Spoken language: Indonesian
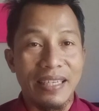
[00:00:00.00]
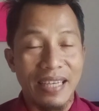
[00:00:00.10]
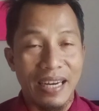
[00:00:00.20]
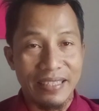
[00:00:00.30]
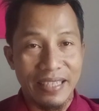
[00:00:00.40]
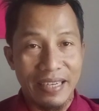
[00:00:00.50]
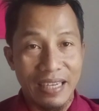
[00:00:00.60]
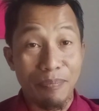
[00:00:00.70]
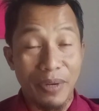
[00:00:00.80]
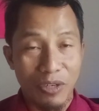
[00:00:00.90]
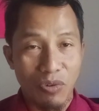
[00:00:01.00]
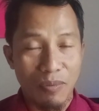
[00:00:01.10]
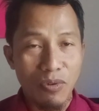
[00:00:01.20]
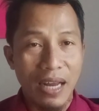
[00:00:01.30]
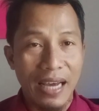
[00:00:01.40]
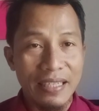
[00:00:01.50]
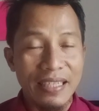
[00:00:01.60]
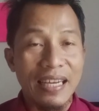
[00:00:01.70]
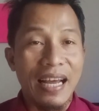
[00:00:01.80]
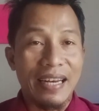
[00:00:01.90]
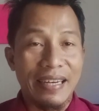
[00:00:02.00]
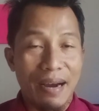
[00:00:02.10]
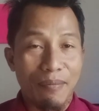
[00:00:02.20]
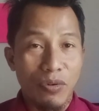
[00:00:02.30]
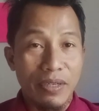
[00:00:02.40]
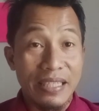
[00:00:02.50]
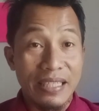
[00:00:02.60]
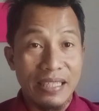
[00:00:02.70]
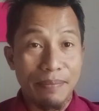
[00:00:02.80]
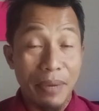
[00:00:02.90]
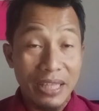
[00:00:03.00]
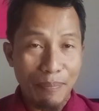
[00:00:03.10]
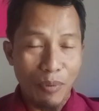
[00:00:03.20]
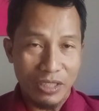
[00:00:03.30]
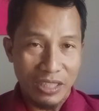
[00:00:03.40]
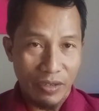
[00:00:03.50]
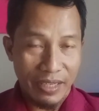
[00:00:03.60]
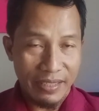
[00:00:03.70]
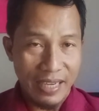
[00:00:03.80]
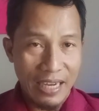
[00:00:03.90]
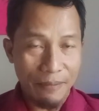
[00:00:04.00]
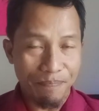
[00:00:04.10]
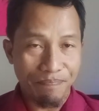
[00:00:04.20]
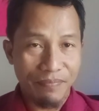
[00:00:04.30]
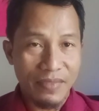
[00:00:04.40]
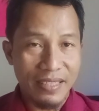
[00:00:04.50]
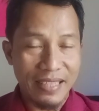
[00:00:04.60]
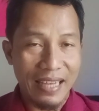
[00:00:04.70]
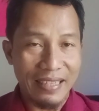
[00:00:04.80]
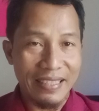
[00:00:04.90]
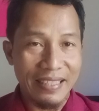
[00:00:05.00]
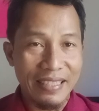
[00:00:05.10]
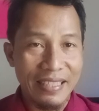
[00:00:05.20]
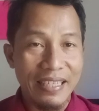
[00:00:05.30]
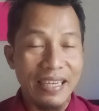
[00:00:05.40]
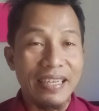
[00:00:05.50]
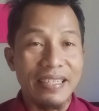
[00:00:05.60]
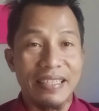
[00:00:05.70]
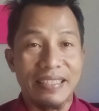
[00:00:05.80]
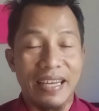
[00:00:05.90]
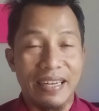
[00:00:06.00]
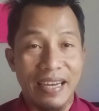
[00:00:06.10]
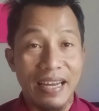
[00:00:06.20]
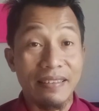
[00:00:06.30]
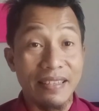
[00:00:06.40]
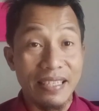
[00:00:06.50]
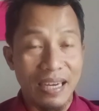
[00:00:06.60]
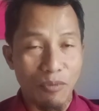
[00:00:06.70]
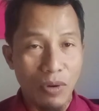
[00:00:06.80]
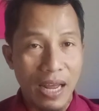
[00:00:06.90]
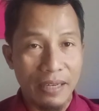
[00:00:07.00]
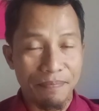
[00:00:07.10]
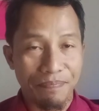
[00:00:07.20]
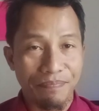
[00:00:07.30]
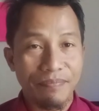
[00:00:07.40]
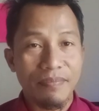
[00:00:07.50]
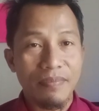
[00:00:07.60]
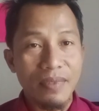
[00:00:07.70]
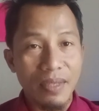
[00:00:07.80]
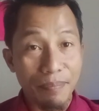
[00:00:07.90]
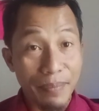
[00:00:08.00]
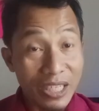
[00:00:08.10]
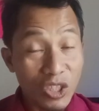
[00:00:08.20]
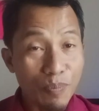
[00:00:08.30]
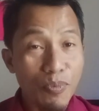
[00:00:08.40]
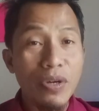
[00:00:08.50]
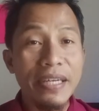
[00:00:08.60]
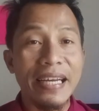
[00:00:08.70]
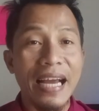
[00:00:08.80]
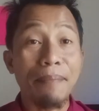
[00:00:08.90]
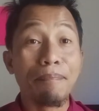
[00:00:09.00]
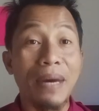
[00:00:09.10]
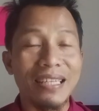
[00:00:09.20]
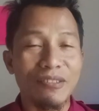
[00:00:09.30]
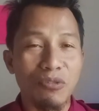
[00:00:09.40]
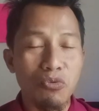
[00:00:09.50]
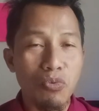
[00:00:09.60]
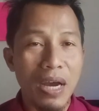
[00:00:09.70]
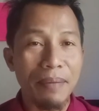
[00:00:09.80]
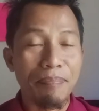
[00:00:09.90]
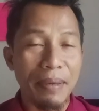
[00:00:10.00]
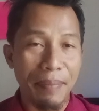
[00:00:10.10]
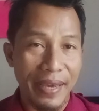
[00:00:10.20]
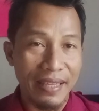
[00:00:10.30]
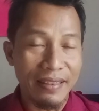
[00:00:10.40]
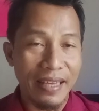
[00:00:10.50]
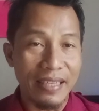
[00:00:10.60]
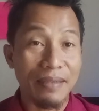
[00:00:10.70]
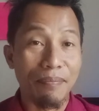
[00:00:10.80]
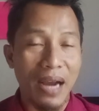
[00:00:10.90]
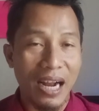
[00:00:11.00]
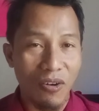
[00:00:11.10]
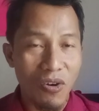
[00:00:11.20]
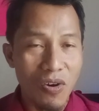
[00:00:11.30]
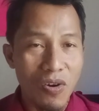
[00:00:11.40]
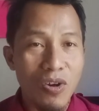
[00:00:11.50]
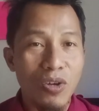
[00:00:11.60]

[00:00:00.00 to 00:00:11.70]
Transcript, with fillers: yang dicairkan per dua bulan, namun di PT Pos Indonesia saat ini dicairkan tiga bulan. Begitupun dengan bantuan BPNT sembako